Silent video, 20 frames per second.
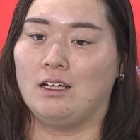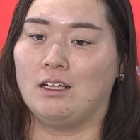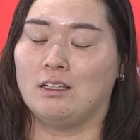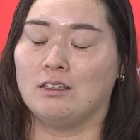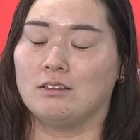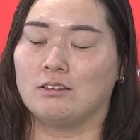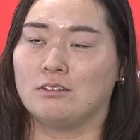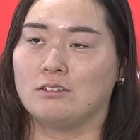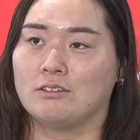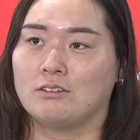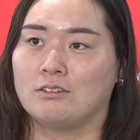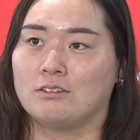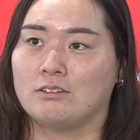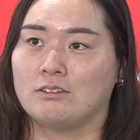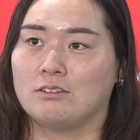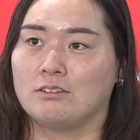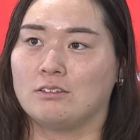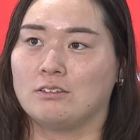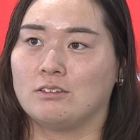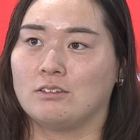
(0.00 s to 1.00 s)
う
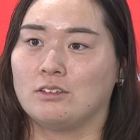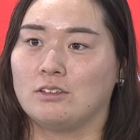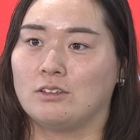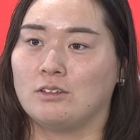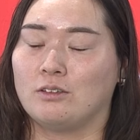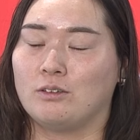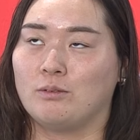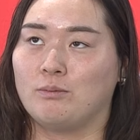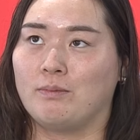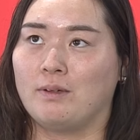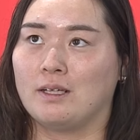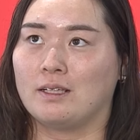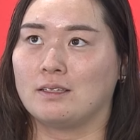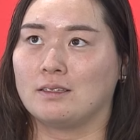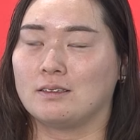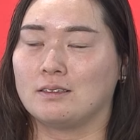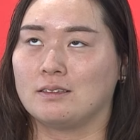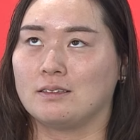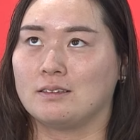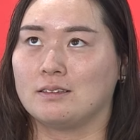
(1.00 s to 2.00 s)
んまあ、
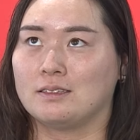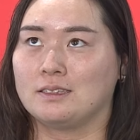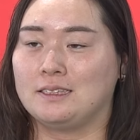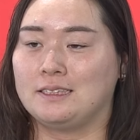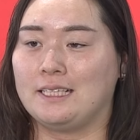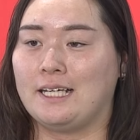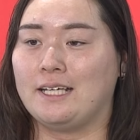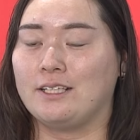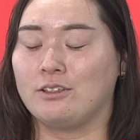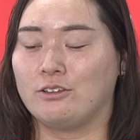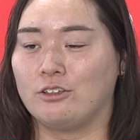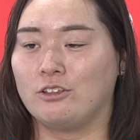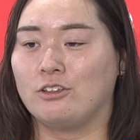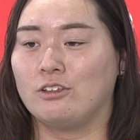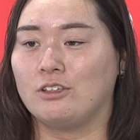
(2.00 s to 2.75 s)
試合の